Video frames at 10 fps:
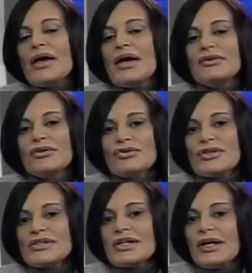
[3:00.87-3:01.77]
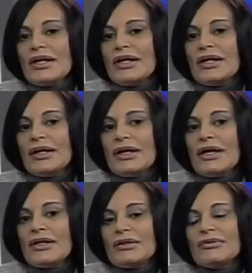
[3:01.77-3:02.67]
Entonces,
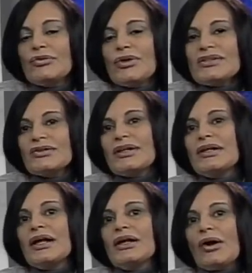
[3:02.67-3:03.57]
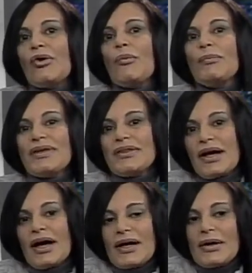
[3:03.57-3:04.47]
eh, no es que la comida